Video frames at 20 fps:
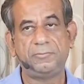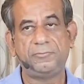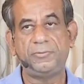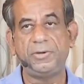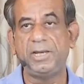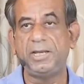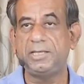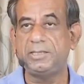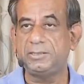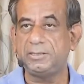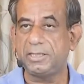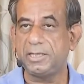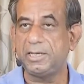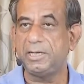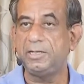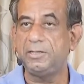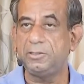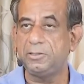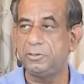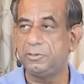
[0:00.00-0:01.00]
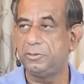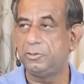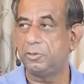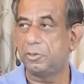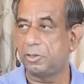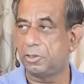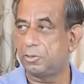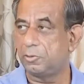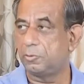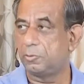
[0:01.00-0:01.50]
फेथ इन
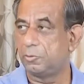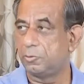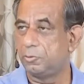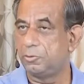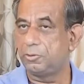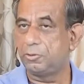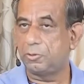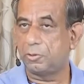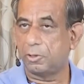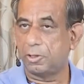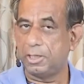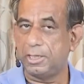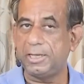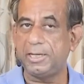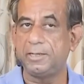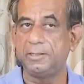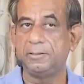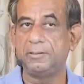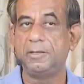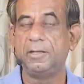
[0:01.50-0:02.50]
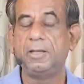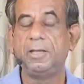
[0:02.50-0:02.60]
योर ओन कॉलिंग